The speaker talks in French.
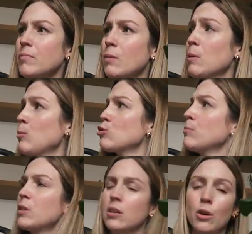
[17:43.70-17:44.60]
ben, mon
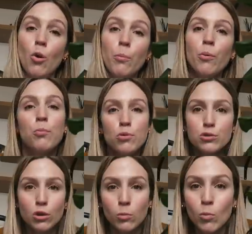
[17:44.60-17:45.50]
chum, il connaît un peu plus
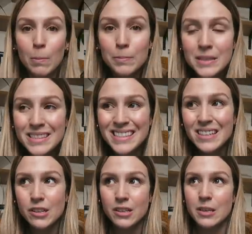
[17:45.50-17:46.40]
ça que moi. Puis il dit
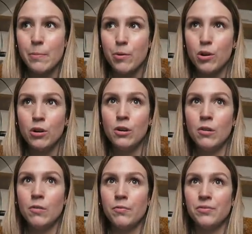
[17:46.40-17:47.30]
qu'il est pas
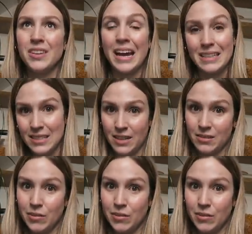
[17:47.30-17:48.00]
très sec.